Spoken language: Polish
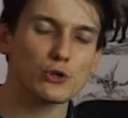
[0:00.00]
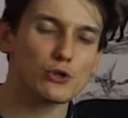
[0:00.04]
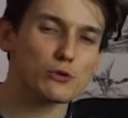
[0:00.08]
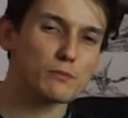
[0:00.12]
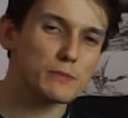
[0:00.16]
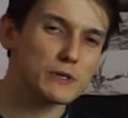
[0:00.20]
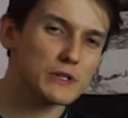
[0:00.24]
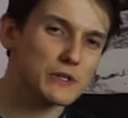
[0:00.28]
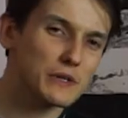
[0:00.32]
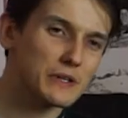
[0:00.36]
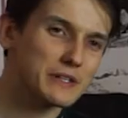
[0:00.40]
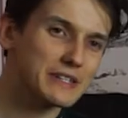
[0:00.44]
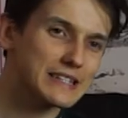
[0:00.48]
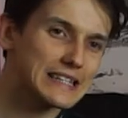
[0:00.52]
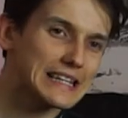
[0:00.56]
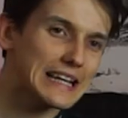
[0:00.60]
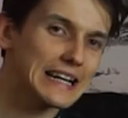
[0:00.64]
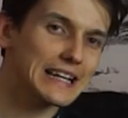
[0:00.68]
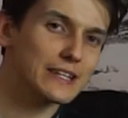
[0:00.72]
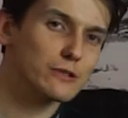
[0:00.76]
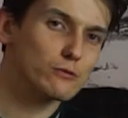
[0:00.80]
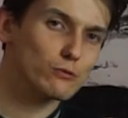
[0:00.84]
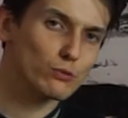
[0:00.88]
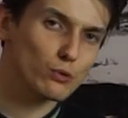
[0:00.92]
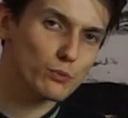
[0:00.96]
Ci, żebyś
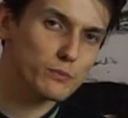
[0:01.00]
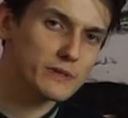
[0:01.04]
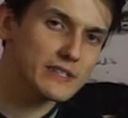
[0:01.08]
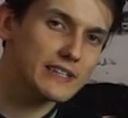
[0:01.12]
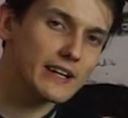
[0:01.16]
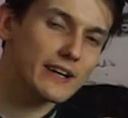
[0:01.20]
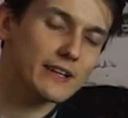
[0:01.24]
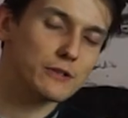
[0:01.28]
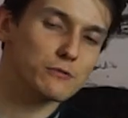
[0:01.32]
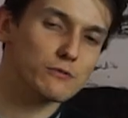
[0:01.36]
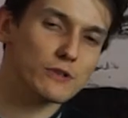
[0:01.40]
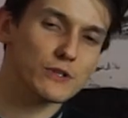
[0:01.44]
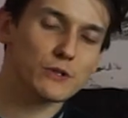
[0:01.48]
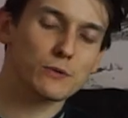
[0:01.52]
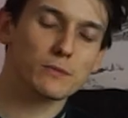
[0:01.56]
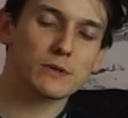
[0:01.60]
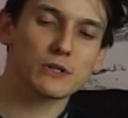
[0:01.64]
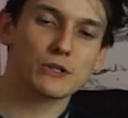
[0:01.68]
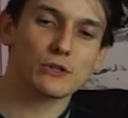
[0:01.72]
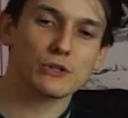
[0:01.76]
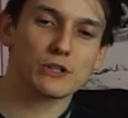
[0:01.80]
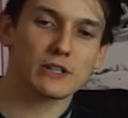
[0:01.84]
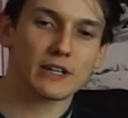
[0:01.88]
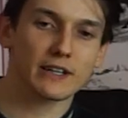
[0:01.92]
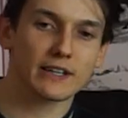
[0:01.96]
znalazł lub znalazła sobie
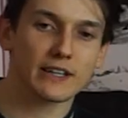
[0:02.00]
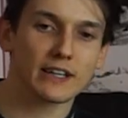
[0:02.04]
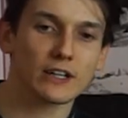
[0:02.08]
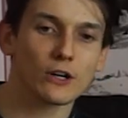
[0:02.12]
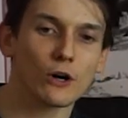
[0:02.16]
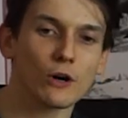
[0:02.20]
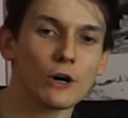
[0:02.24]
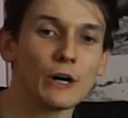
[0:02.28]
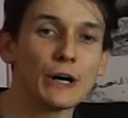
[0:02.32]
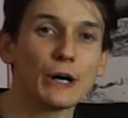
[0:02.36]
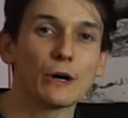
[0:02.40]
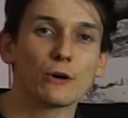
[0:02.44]
coś takiego.